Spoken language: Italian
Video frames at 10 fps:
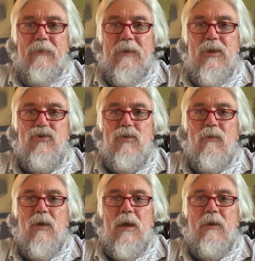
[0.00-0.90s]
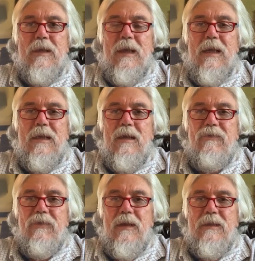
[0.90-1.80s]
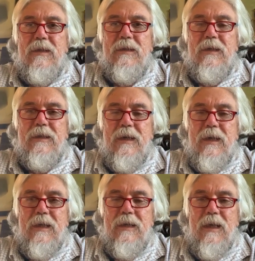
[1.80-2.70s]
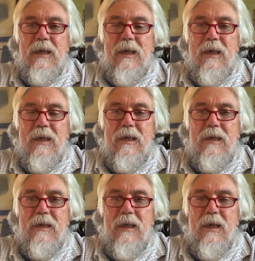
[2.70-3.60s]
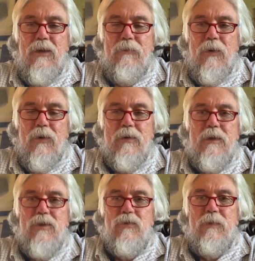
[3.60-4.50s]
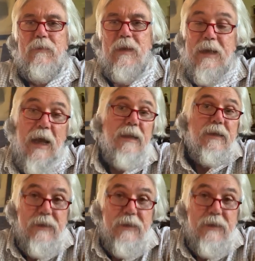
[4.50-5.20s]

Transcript: Nessuno vuole guardare nei filtri dei treni, degli aerei, degli aeroporti, dei supermercati,